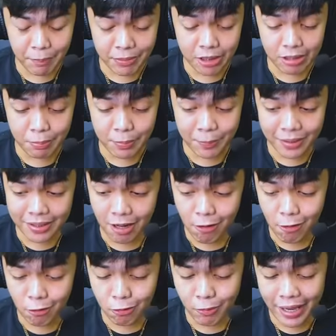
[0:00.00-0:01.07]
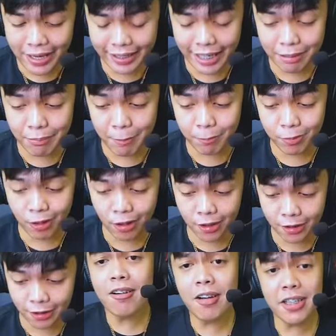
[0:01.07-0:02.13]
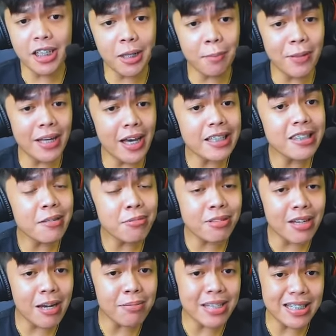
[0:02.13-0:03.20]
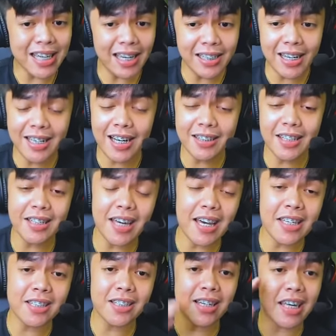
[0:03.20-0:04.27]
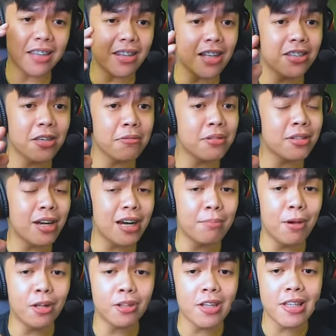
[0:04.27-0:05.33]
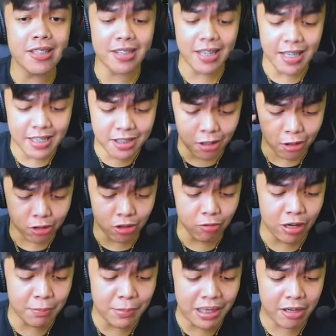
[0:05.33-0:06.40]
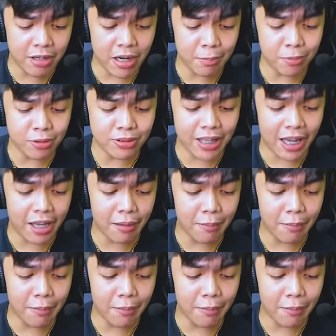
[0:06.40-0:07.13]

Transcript: Hindi ko pa pala nakukuha yung red buff ko, no? Kung hindi ka pa nakasubscribe sa channel natin, guys, click that subscribe button since road to 1 million na po tayo,